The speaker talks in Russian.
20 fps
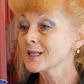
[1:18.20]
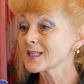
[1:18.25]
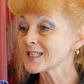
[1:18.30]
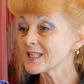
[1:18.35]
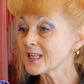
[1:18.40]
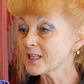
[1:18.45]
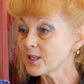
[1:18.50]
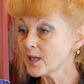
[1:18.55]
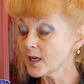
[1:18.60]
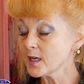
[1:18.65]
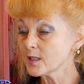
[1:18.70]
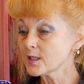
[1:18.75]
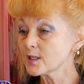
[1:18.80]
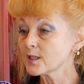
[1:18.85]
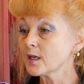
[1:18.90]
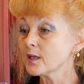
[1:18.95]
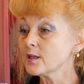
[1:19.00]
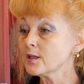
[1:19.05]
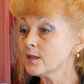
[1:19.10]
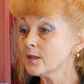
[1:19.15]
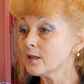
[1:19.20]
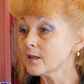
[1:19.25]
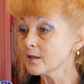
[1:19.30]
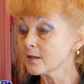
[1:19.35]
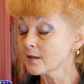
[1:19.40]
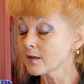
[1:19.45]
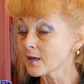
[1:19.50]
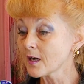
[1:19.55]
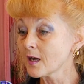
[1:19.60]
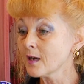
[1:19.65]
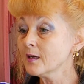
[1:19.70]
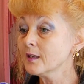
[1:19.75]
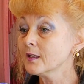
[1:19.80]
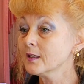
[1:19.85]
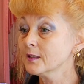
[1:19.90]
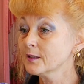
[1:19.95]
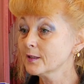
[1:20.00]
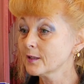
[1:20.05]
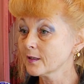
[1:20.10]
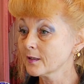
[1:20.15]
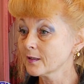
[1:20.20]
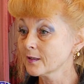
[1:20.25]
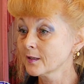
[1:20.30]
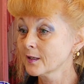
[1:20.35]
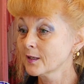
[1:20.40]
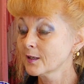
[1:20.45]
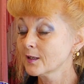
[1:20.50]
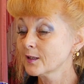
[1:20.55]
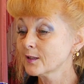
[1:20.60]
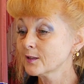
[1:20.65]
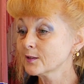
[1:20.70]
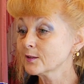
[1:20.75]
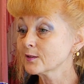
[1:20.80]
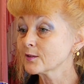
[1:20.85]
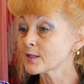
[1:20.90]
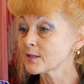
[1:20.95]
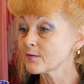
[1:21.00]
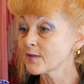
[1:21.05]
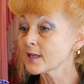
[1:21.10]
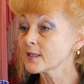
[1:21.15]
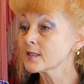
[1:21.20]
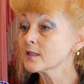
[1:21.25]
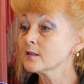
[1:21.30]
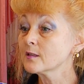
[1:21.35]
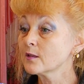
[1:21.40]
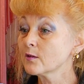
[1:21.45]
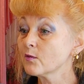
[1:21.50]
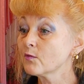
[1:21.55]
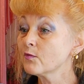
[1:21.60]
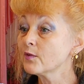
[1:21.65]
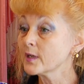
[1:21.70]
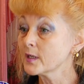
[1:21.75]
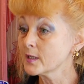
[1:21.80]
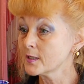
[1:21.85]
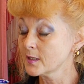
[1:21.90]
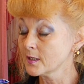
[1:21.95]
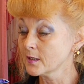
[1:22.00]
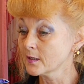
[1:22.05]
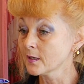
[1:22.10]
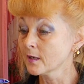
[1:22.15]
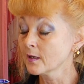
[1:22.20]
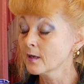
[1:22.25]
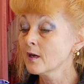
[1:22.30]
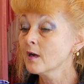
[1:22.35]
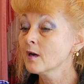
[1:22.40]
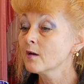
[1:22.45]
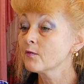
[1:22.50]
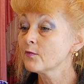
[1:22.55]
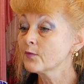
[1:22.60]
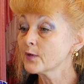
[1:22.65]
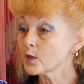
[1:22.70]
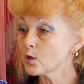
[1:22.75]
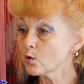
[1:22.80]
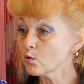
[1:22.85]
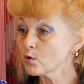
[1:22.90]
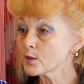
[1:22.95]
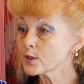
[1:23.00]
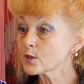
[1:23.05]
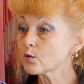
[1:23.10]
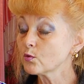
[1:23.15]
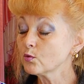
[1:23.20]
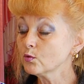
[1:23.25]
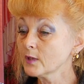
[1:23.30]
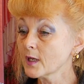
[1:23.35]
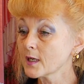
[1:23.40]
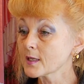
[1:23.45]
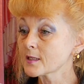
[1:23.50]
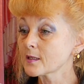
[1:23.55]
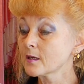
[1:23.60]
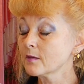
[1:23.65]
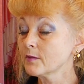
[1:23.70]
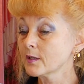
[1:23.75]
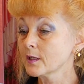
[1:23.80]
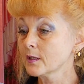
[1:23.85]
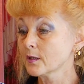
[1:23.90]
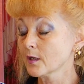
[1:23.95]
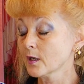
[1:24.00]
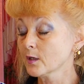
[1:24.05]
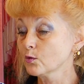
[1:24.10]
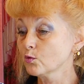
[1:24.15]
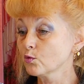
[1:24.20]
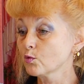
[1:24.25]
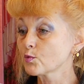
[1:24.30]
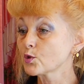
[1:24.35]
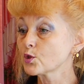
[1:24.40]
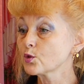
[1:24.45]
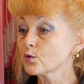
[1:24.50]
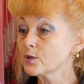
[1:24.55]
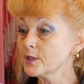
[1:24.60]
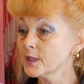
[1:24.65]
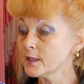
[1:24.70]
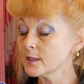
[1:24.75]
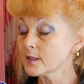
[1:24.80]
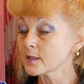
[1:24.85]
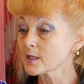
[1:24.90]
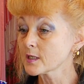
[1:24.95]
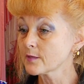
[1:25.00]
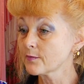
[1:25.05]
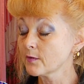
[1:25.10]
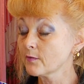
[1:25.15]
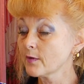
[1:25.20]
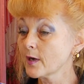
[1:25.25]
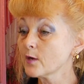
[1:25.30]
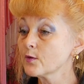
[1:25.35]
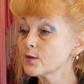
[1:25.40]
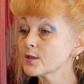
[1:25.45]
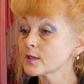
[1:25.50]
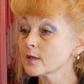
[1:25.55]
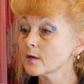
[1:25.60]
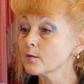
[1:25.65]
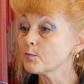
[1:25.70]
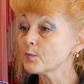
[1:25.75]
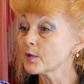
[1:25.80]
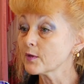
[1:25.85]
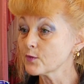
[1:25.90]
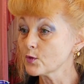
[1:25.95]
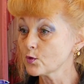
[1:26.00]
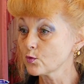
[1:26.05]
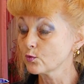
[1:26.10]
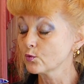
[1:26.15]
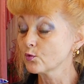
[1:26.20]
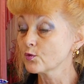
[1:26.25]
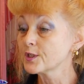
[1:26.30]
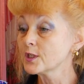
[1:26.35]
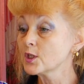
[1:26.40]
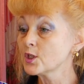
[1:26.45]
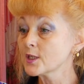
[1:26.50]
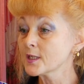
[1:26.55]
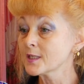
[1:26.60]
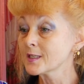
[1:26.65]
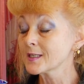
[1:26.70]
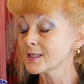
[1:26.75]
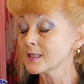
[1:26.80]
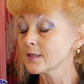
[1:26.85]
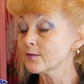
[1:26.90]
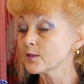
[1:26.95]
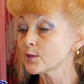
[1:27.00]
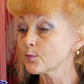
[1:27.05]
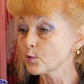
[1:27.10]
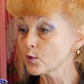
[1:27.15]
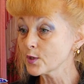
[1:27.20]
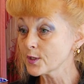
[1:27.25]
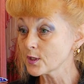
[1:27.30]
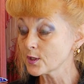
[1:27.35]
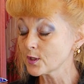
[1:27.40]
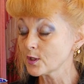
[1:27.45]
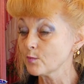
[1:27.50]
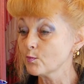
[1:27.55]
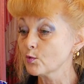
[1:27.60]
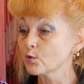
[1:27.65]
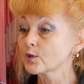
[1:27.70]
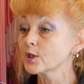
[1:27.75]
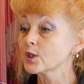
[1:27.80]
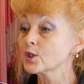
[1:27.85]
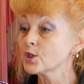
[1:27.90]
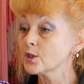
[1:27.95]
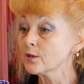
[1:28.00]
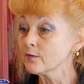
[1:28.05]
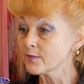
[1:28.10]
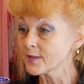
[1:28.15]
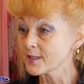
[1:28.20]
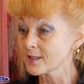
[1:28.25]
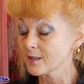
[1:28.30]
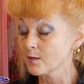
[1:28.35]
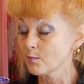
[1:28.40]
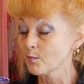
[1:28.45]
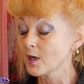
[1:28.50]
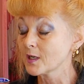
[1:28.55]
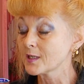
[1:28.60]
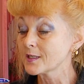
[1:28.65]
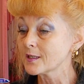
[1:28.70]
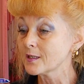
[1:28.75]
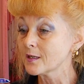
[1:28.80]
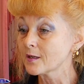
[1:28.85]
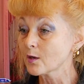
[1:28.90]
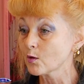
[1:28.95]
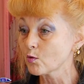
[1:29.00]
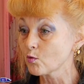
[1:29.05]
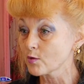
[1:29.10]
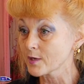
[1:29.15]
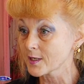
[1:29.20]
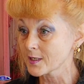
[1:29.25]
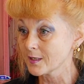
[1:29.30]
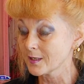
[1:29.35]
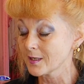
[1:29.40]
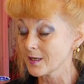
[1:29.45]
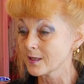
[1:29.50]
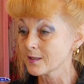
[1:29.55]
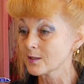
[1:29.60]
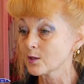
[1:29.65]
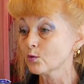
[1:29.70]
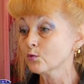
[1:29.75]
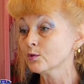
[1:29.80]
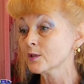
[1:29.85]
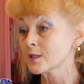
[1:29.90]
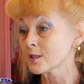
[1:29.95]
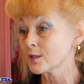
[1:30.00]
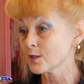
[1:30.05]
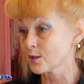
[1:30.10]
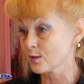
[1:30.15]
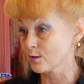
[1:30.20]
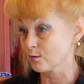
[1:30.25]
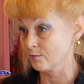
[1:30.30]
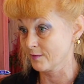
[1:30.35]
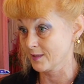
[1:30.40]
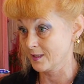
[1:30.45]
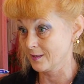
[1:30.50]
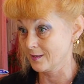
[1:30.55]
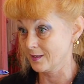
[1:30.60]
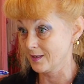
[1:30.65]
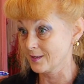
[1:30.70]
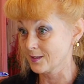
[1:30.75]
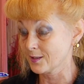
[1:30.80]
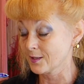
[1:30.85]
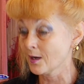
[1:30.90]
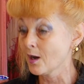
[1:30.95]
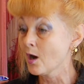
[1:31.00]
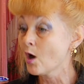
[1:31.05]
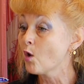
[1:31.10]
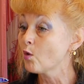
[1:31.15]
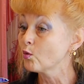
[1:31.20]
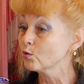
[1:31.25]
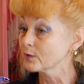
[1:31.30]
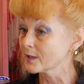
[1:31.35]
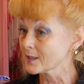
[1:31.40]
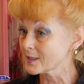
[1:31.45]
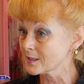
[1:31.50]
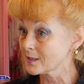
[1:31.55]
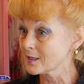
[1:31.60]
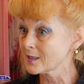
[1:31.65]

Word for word: занятия и игра – это э, связаны воедино. ФГОС у нас говорит о том, что дети развиваются повсюду. Сейчас, если вы спросите ребенка, чем вы занимались и какое занятие, у нас нет слова «занятие», у нас